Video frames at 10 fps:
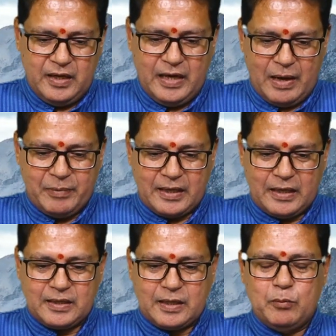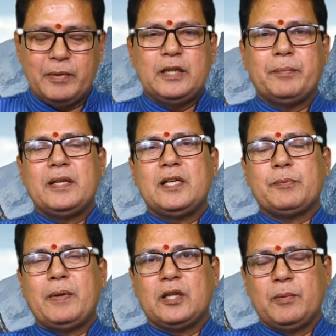ఈ అమరకంటకం
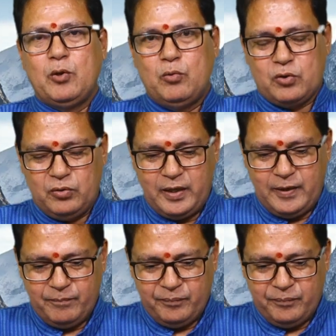మధ్యప్రదేశ్ ప్రాంతంలో ఉంటుంది